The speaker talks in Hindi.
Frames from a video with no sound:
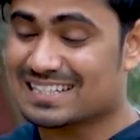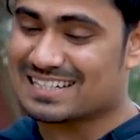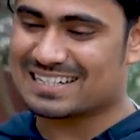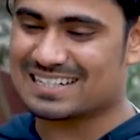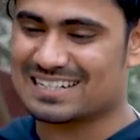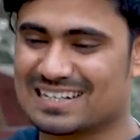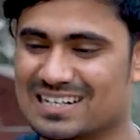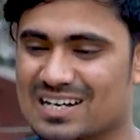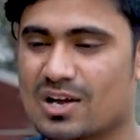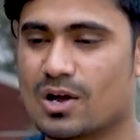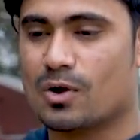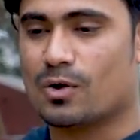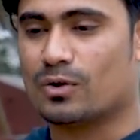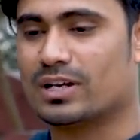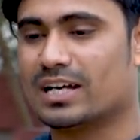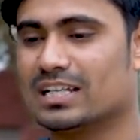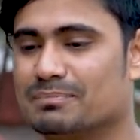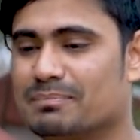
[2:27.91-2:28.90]
हाँ
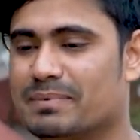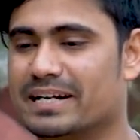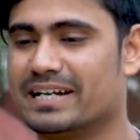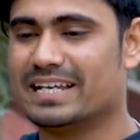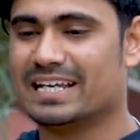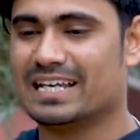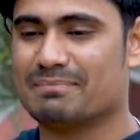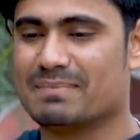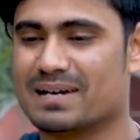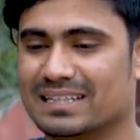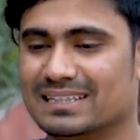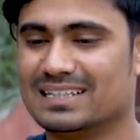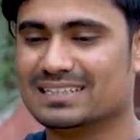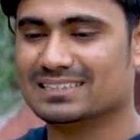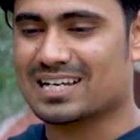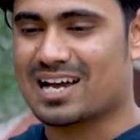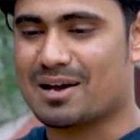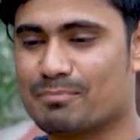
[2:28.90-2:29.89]
और आज बर्थडे के बाद
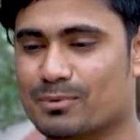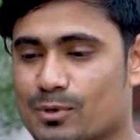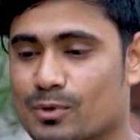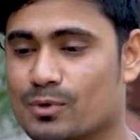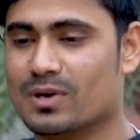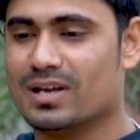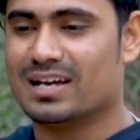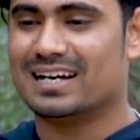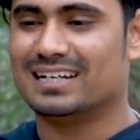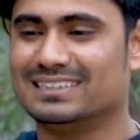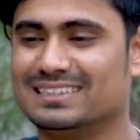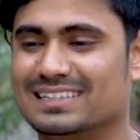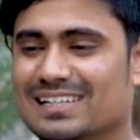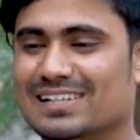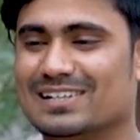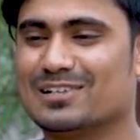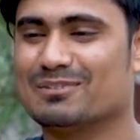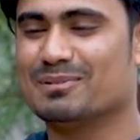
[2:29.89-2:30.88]
ना शाम को
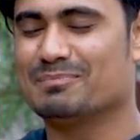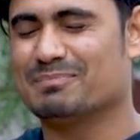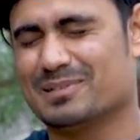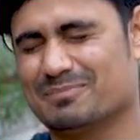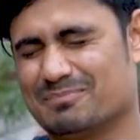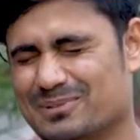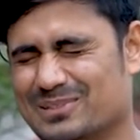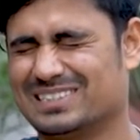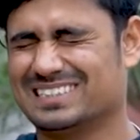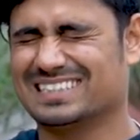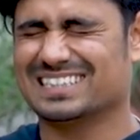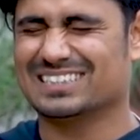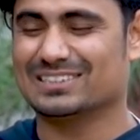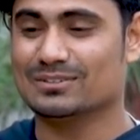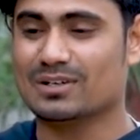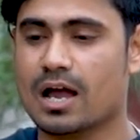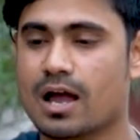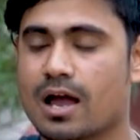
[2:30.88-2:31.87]
अंजलि को भी प्रपोज कर
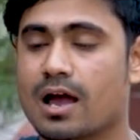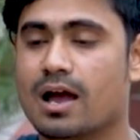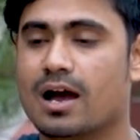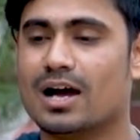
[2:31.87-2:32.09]
दूंगा